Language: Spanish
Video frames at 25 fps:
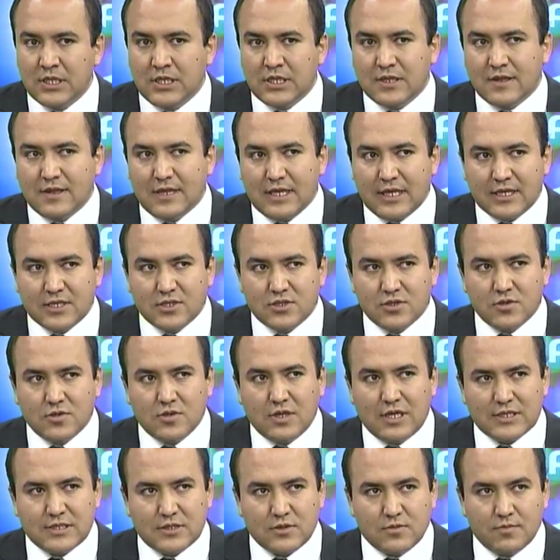De hecho,
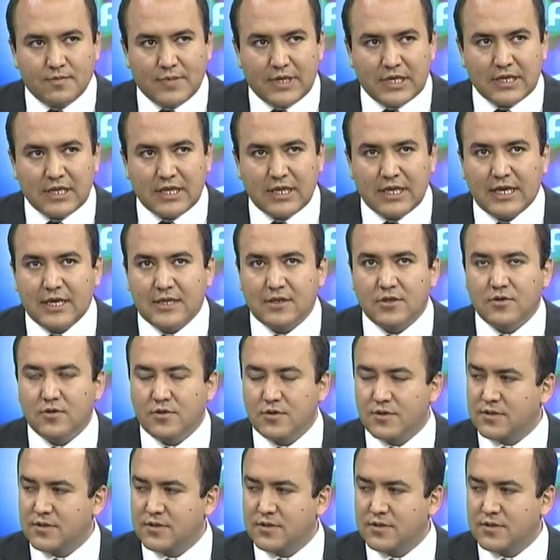hace un par de años,